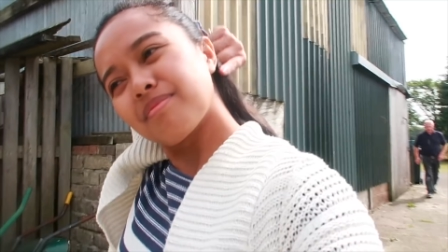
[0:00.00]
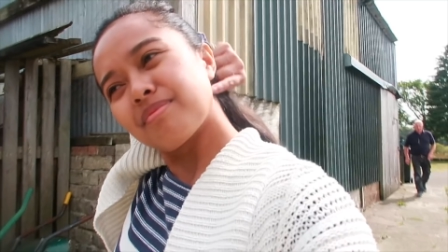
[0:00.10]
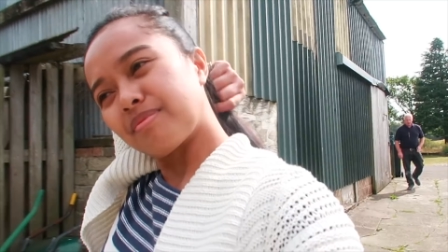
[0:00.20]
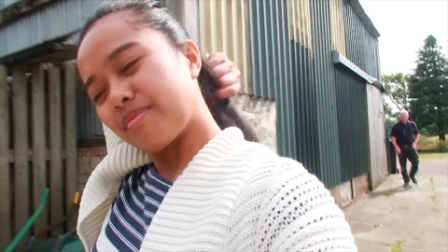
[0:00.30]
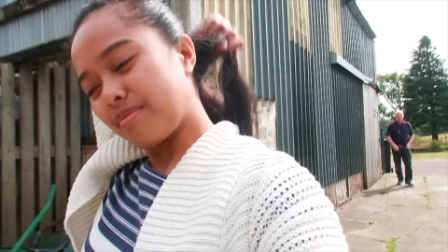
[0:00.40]
did
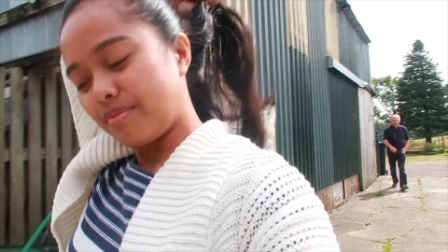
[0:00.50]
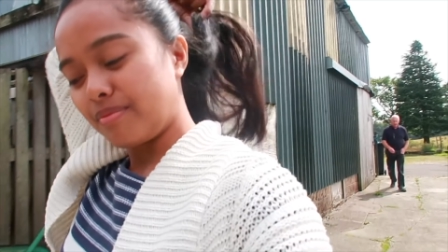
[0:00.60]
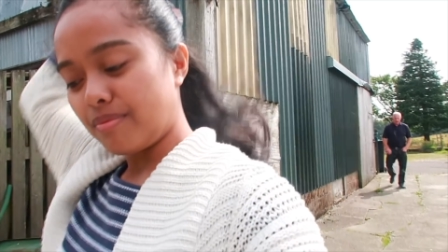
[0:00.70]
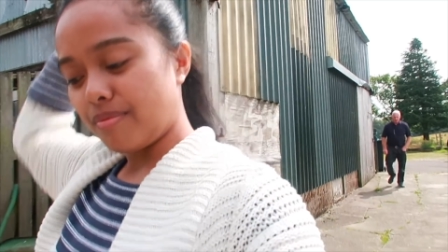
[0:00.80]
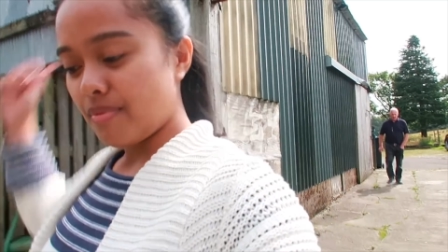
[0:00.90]
you lock
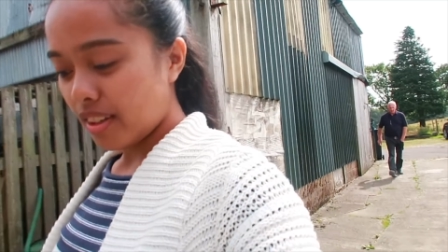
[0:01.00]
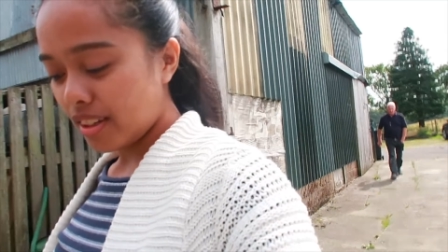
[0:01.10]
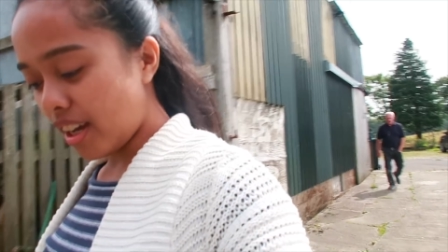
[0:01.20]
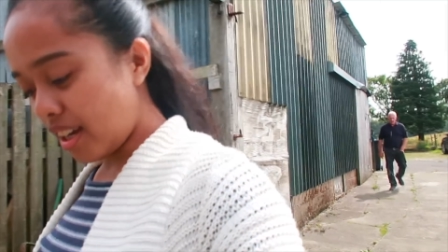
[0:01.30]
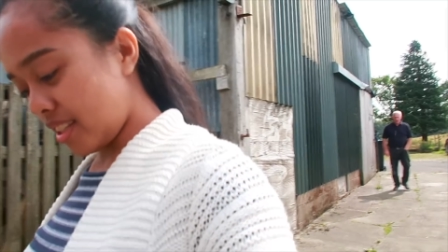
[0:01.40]
it door?
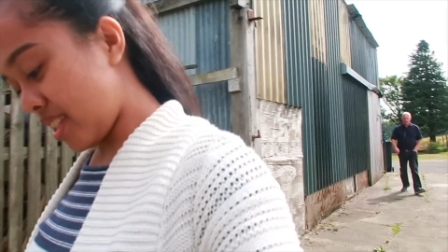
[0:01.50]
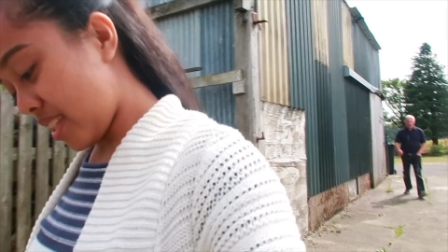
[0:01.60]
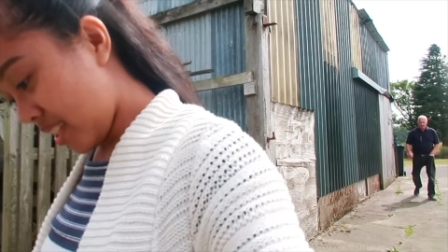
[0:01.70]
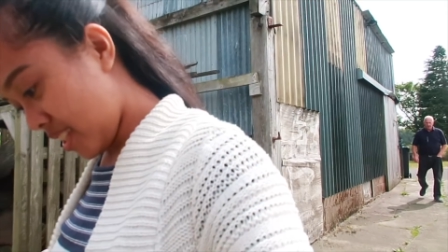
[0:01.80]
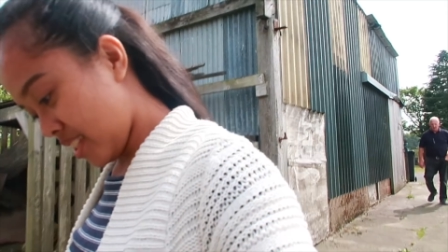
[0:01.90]
yes
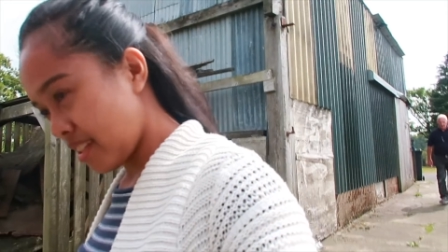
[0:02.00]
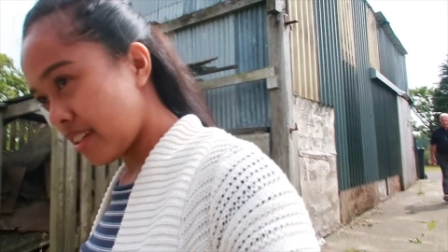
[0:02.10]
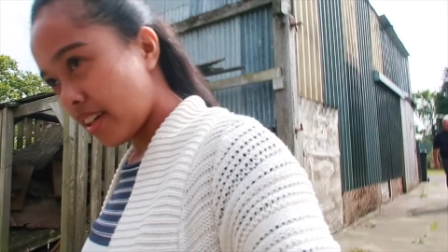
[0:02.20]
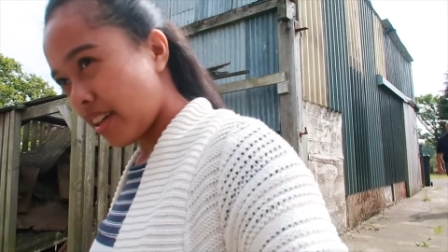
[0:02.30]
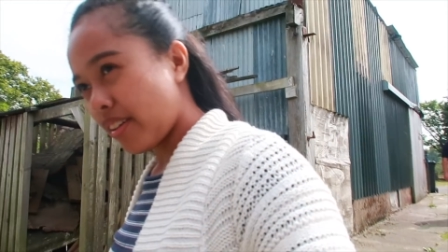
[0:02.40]

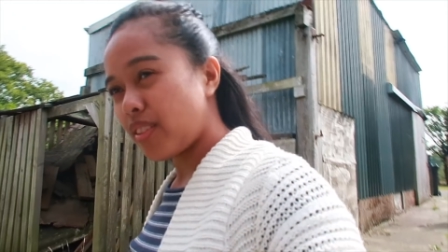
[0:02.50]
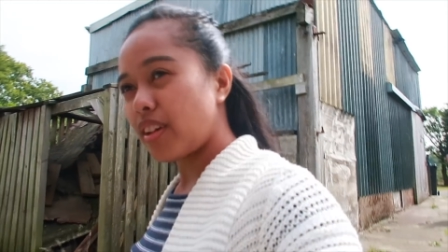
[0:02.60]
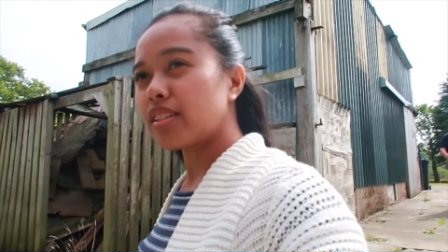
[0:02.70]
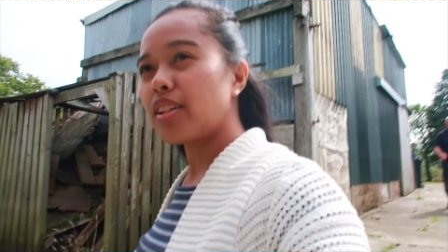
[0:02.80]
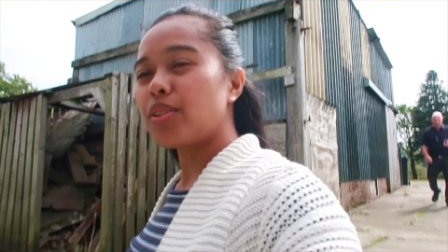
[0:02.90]
I've
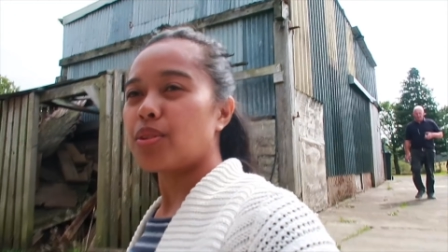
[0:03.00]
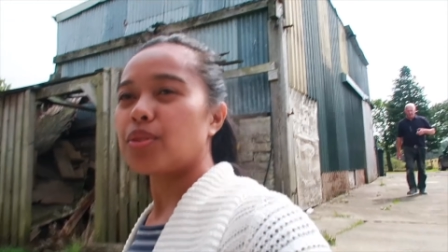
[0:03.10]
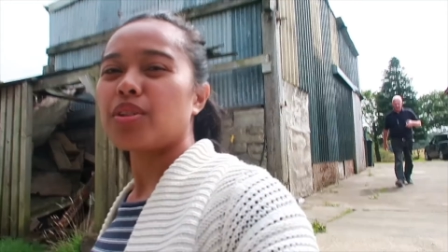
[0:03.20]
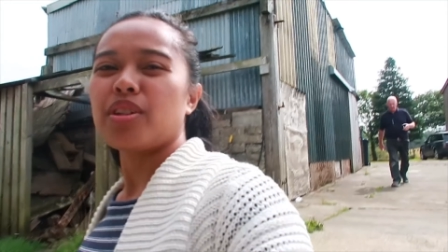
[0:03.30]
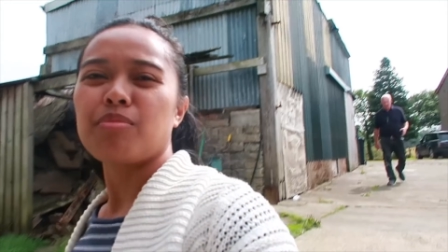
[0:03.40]
locked the door
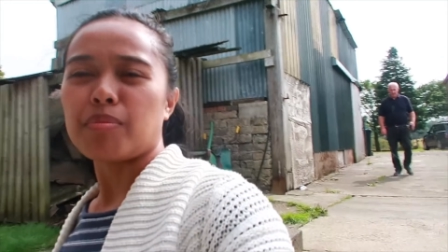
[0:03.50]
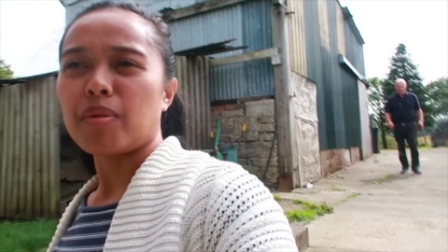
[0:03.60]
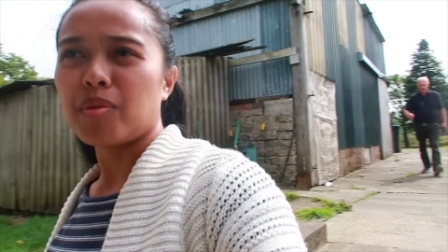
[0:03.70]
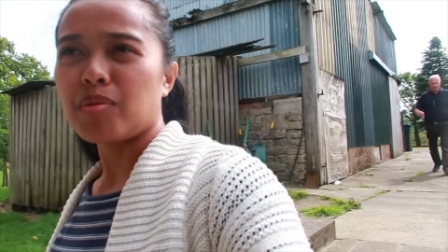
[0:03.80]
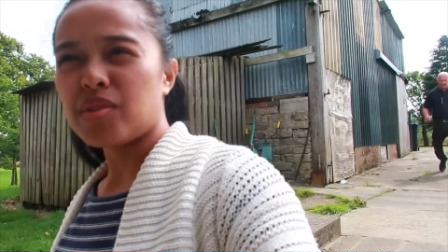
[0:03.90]
oy may pa
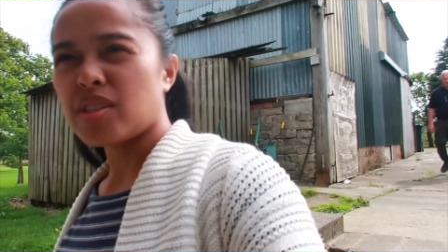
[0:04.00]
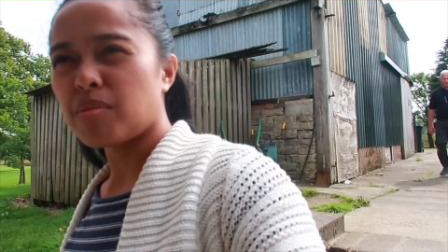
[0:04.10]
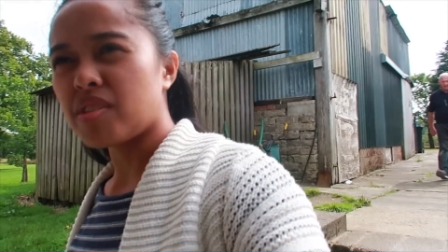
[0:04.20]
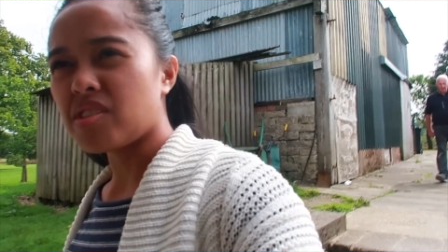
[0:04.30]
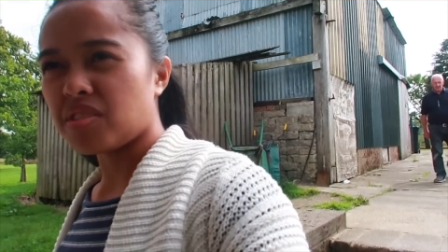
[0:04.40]
music si
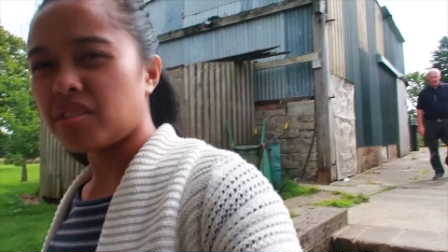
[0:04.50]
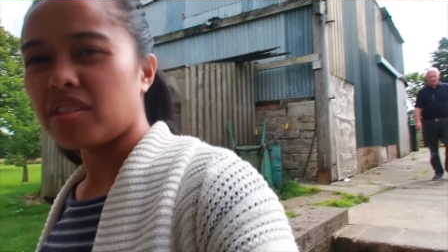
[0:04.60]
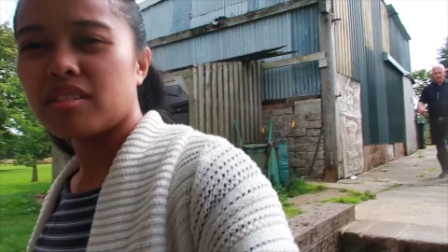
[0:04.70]
Mr.